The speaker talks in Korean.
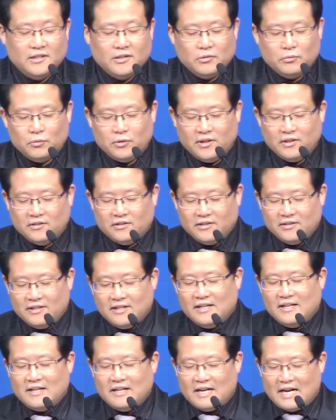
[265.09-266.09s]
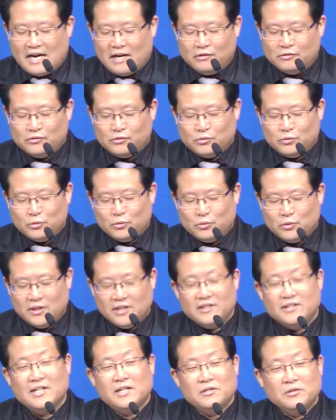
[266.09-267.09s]
우리는 알 수
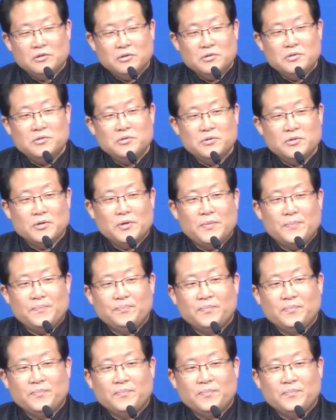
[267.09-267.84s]
있다는 것이죠.